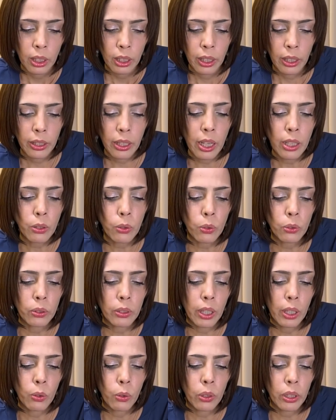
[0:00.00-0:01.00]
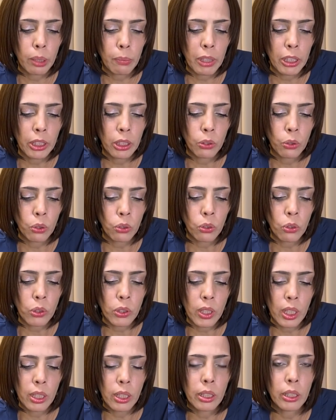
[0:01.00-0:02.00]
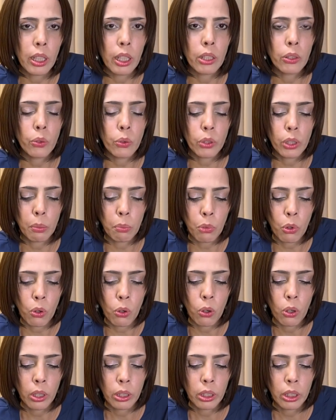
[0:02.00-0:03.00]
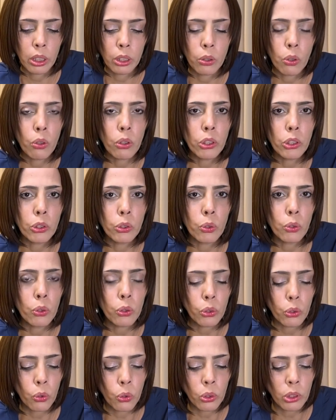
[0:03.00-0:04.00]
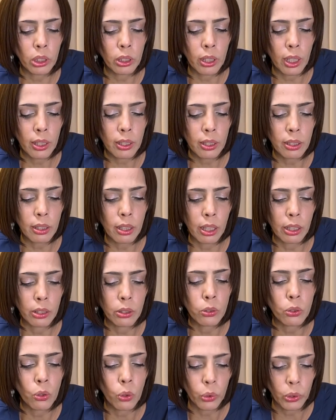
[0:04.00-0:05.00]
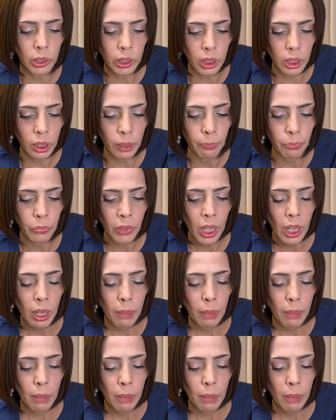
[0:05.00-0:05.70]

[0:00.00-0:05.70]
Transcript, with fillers: え韓国がこれまでどの政権よりもひどい状況になっているのに、